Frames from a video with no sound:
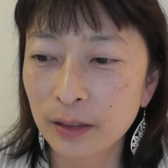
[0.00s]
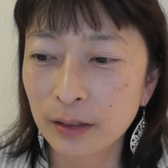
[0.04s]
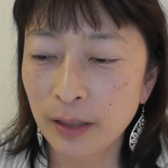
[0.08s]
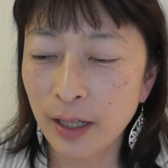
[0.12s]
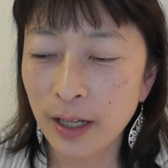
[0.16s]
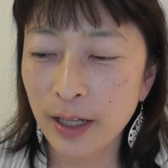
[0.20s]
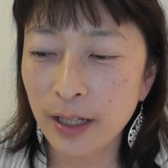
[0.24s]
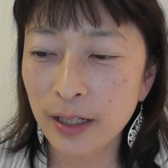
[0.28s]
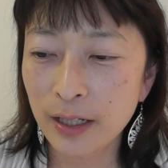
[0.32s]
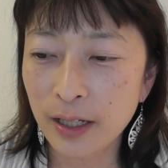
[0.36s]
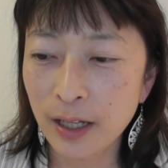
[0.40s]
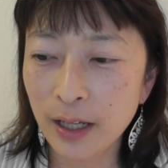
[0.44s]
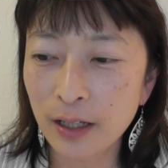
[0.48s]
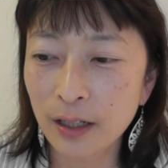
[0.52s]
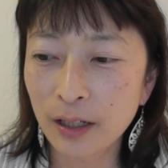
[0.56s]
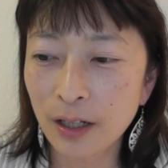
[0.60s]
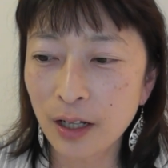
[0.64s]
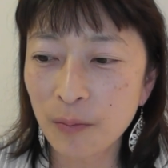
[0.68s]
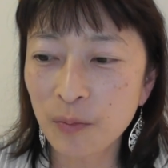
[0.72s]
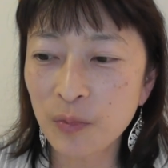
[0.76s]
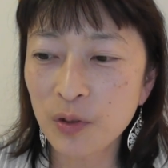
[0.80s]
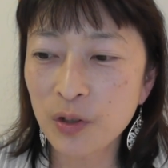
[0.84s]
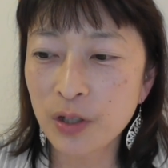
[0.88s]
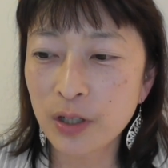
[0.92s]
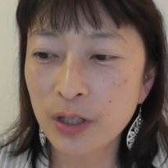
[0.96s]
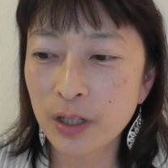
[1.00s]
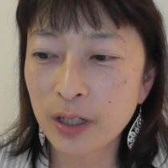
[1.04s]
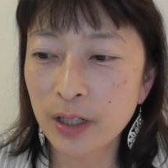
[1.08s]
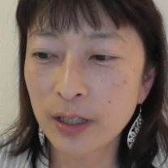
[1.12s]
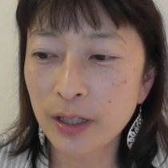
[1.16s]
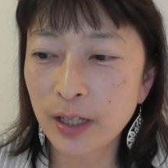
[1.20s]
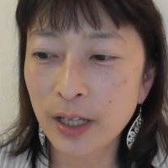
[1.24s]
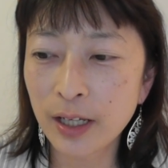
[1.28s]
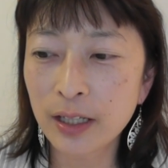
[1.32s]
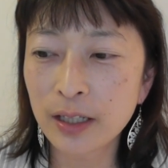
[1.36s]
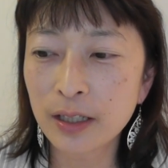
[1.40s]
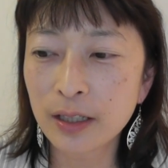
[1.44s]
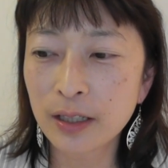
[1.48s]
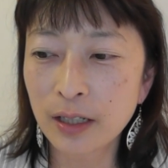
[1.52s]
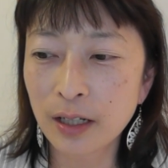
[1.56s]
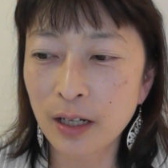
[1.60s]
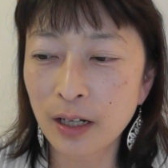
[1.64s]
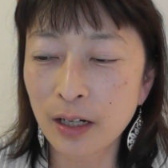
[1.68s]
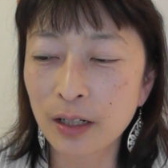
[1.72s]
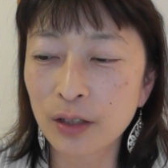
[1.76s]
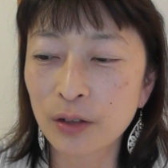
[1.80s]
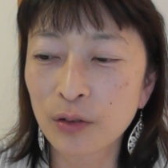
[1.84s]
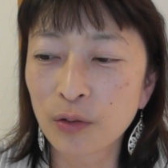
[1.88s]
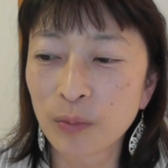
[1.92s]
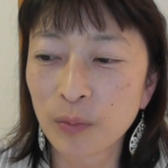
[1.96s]
大変かもしれない
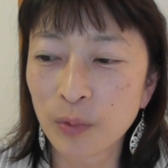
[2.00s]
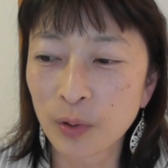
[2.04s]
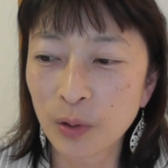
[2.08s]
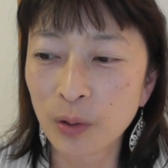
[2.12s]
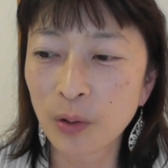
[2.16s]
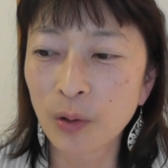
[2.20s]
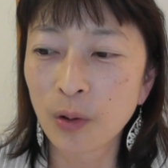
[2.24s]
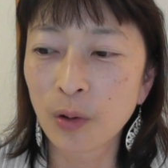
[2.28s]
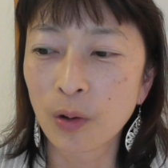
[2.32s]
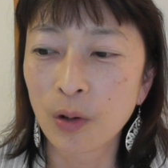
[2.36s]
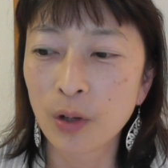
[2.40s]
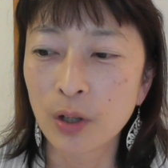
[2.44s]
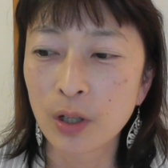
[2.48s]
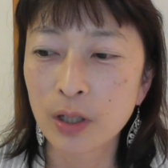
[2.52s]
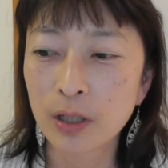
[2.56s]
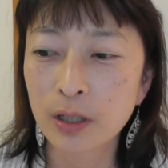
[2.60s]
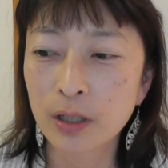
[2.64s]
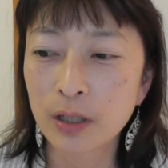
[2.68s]
けれども